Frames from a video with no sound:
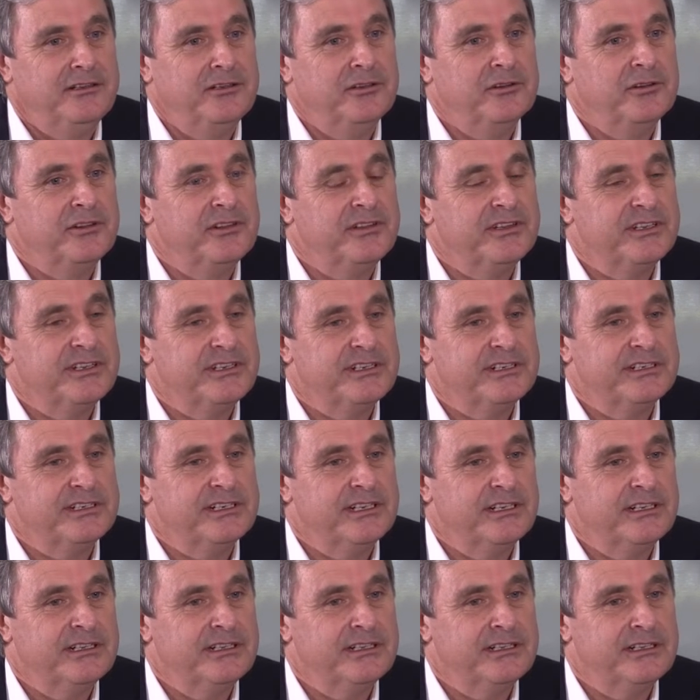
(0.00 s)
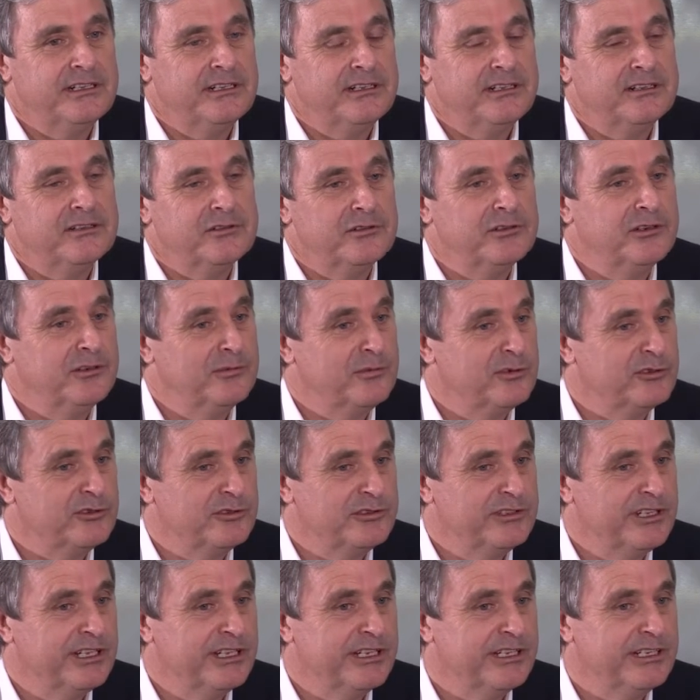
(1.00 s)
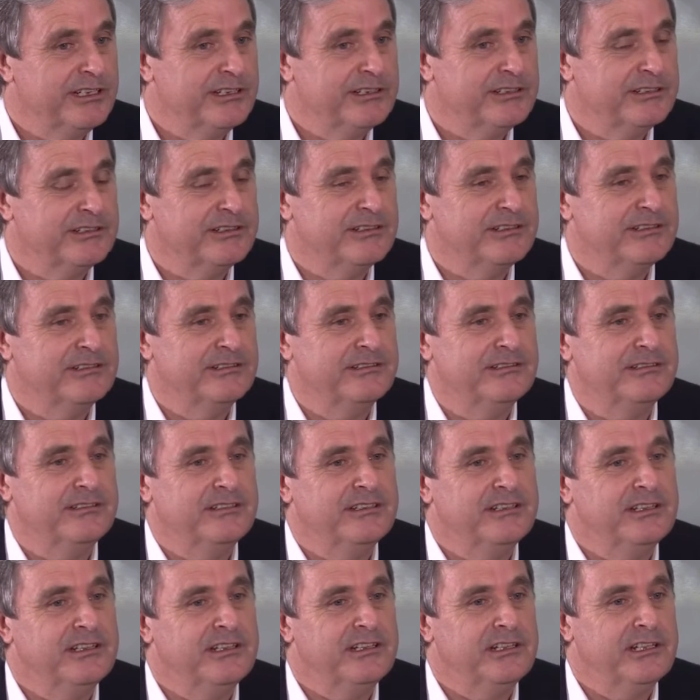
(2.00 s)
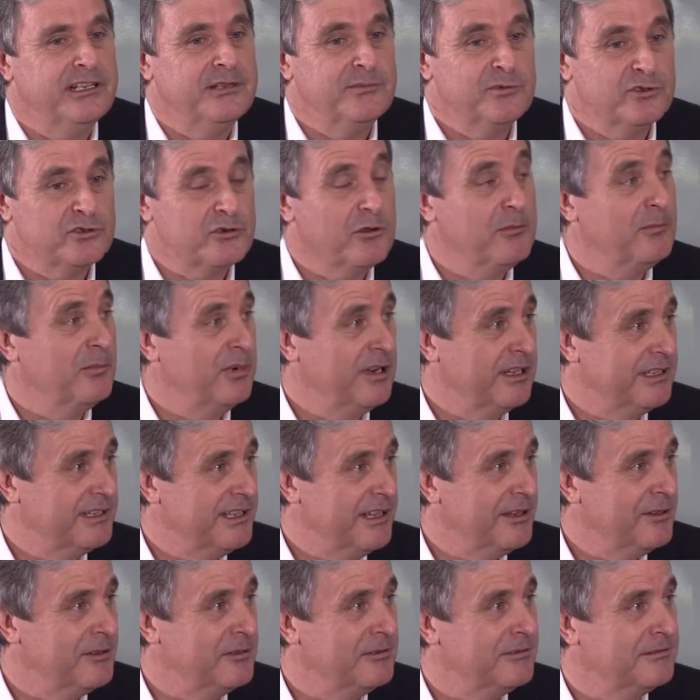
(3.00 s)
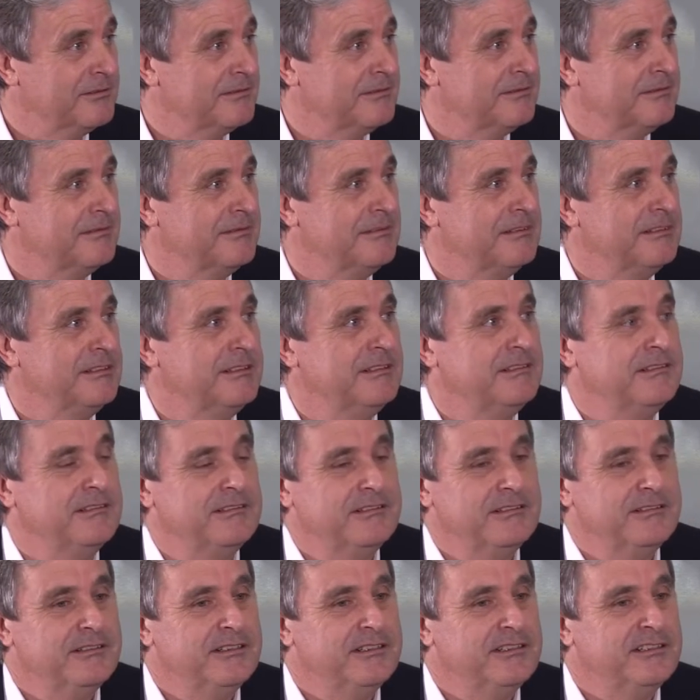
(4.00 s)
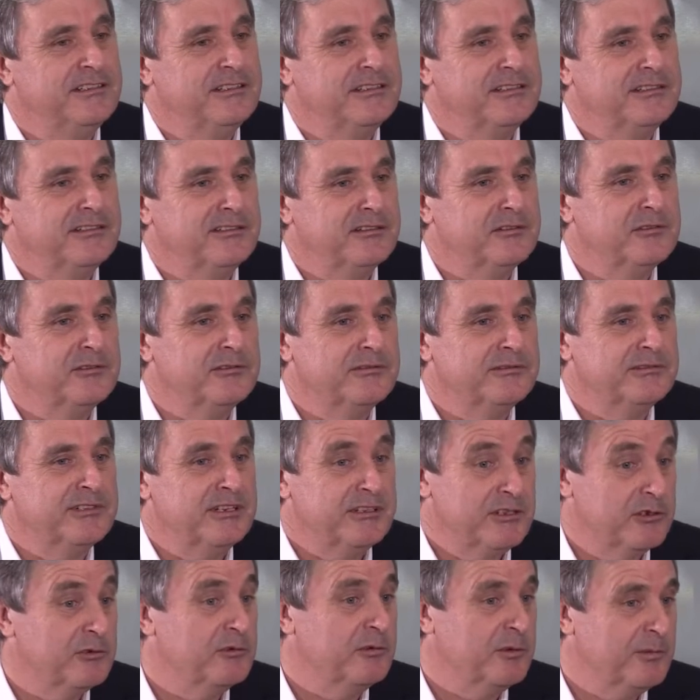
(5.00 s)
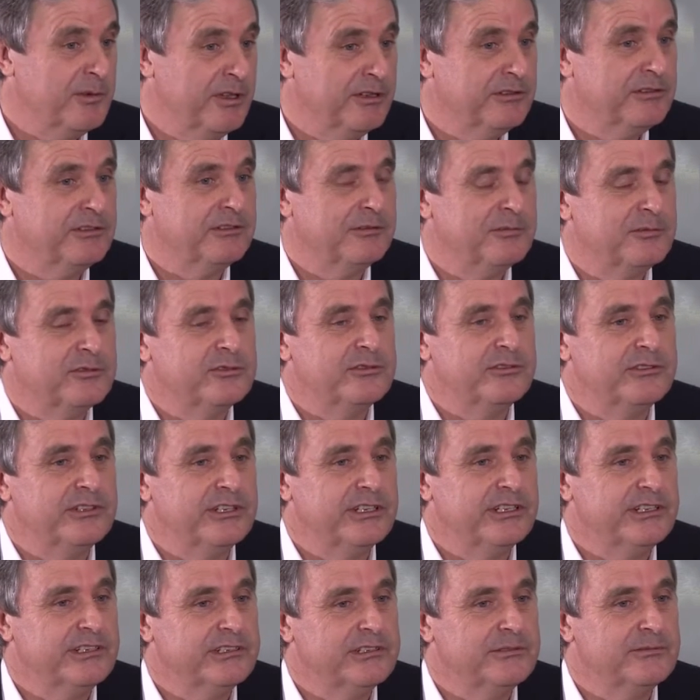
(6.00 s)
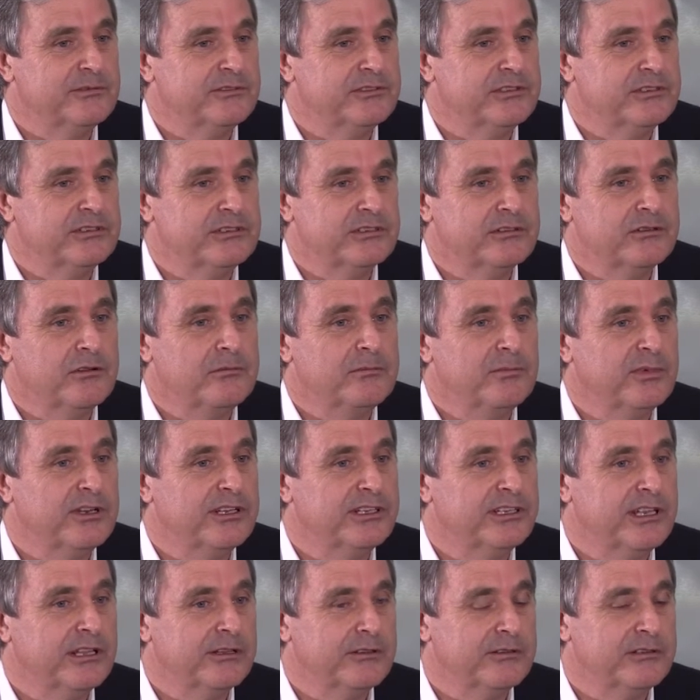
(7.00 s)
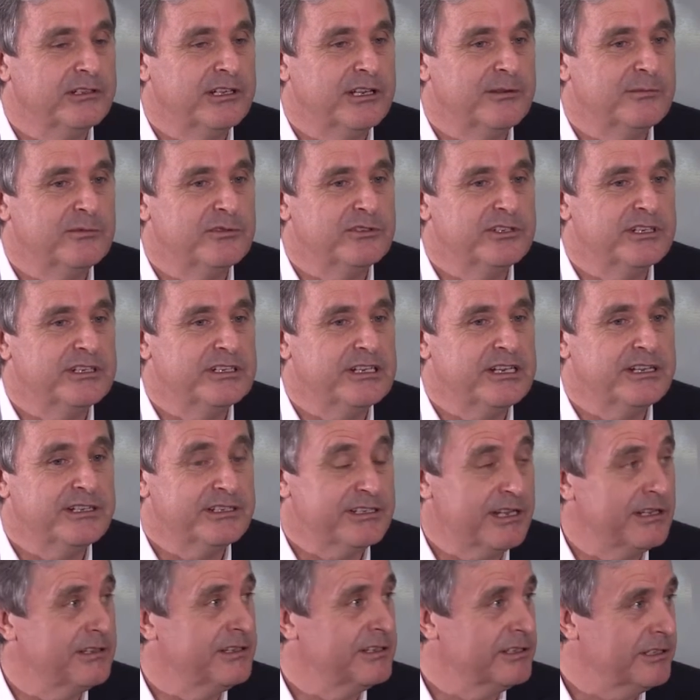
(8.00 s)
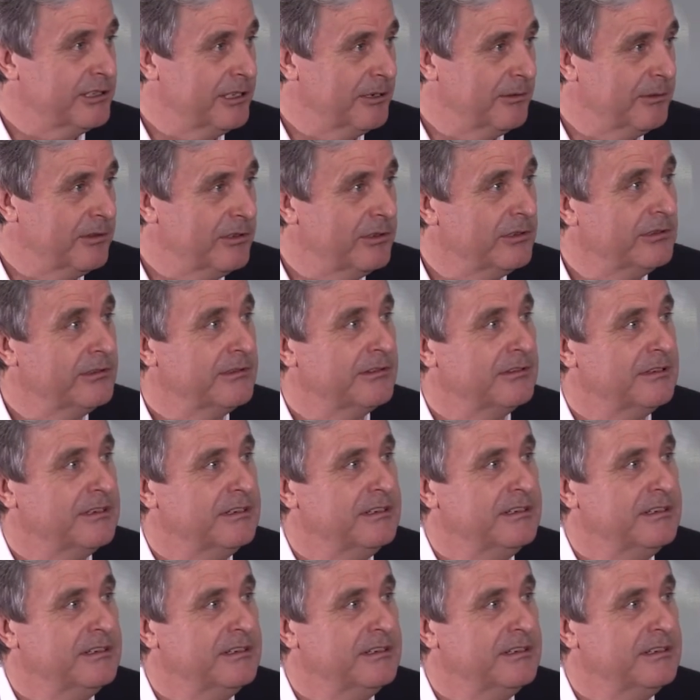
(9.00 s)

entonces, eh, eh, con el bosón de Higgs hemos completado, con el descubrimiento del bosón de Higgs, hemos completado, esa descripción